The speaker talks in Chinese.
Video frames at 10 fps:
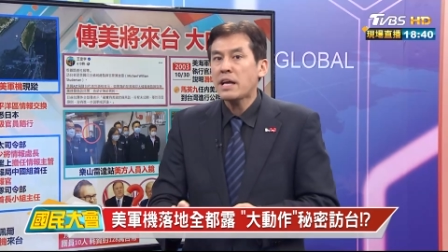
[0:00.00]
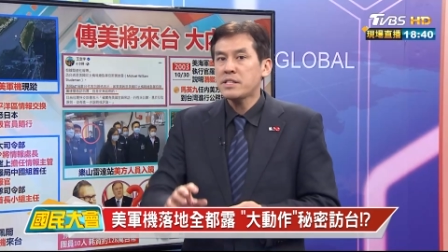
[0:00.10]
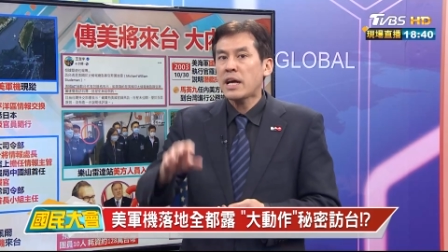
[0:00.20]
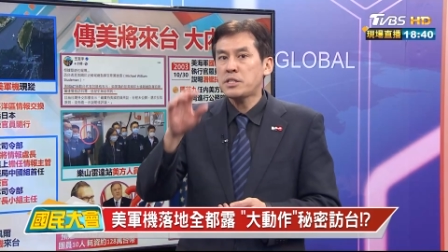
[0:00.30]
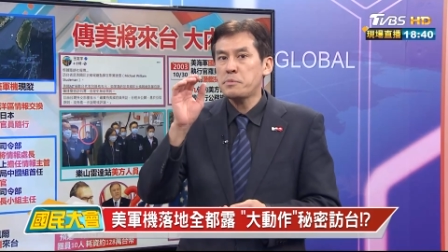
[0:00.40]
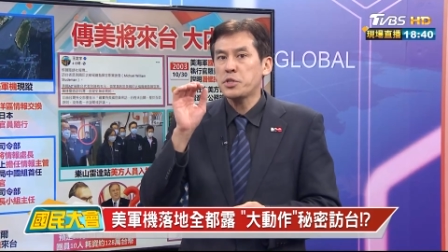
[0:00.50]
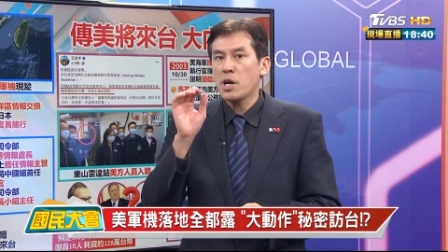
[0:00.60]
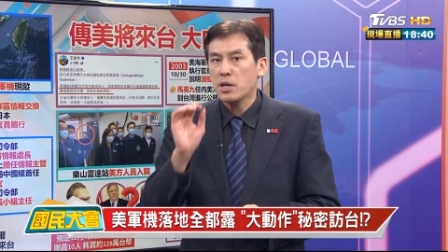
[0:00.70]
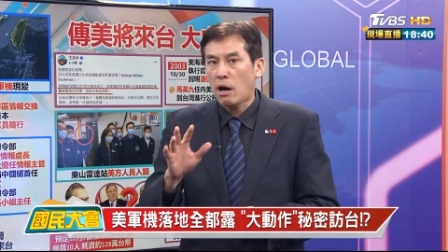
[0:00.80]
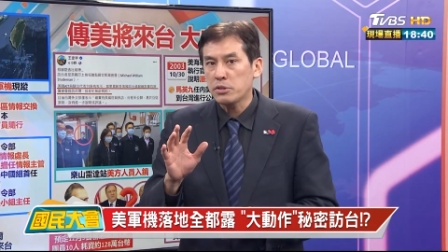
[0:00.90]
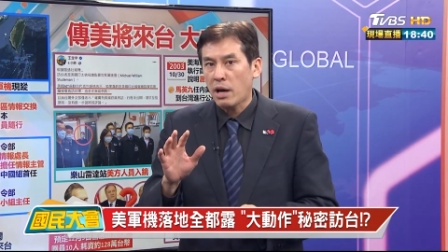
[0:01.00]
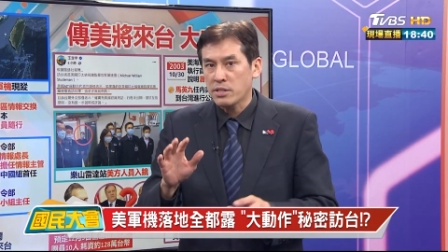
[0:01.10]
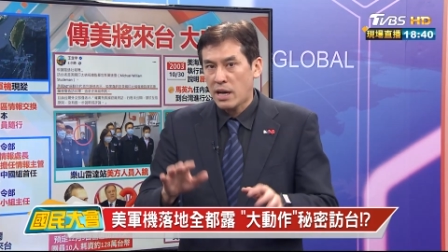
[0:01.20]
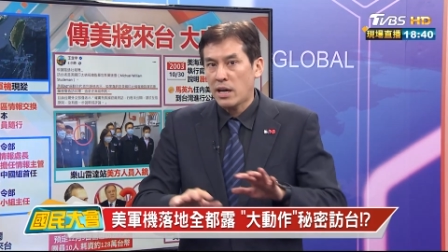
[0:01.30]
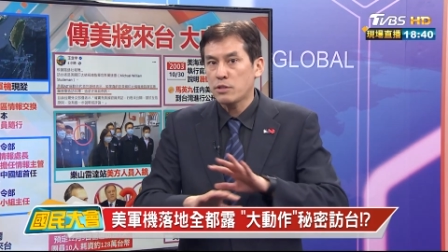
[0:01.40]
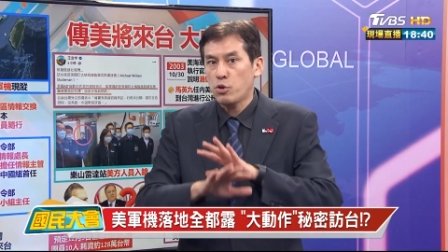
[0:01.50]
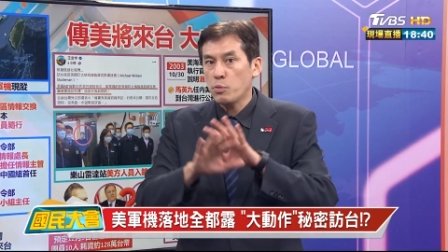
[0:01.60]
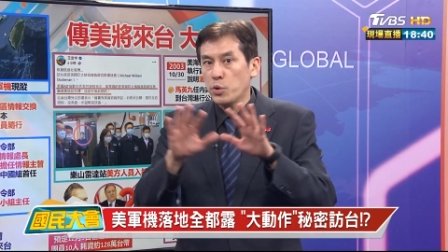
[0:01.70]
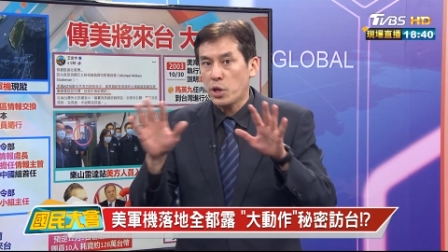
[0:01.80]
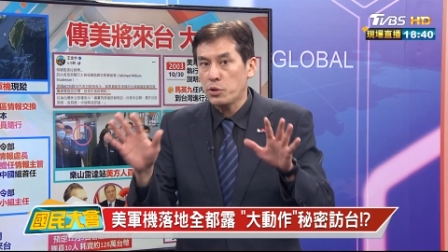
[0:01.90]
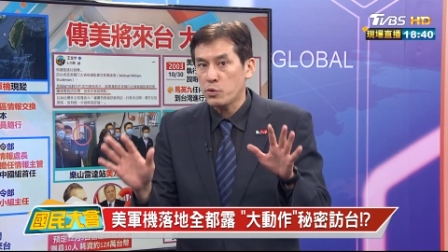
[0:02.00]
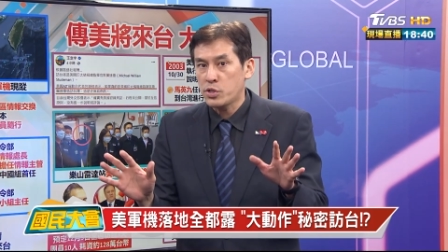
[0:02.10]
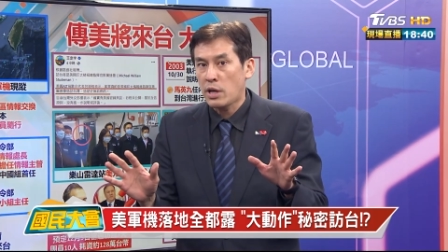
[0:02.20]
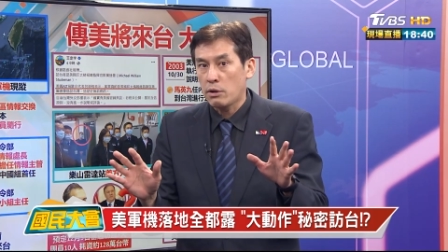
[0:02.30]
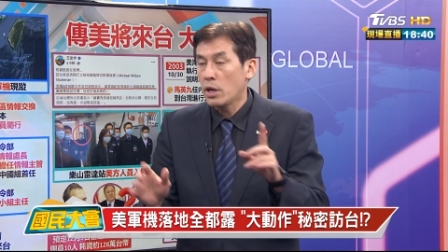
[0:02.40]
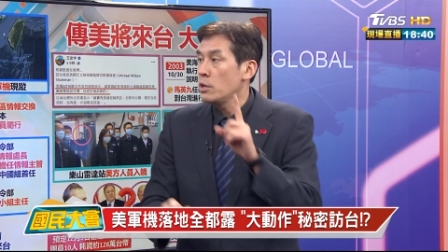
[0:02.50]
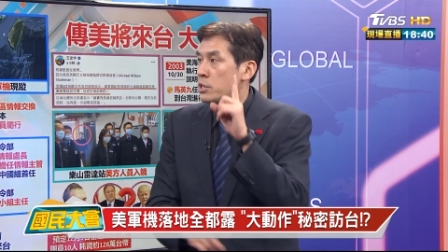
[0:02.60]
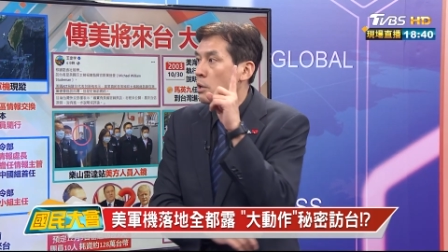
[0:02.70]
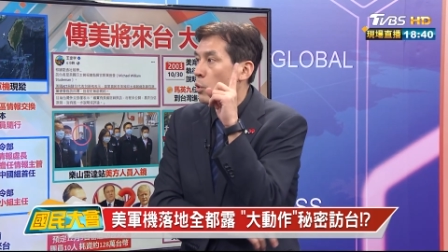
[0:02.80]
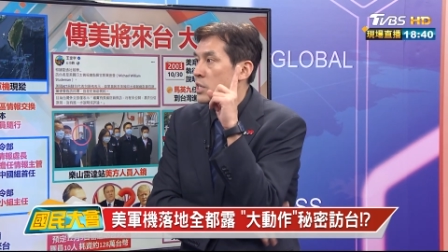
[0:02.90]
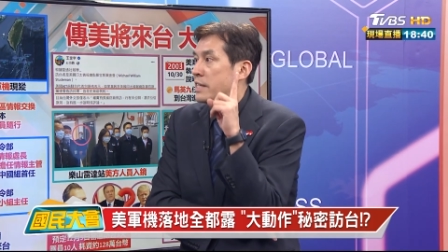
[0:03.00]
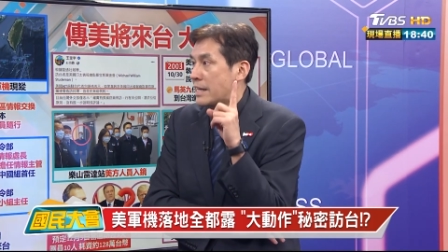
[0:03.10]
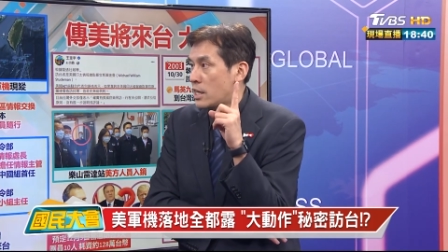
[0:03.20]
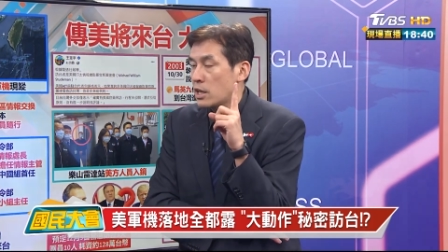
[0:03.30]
但是它是不是个高调想要让全部的人都知道的，这个我先打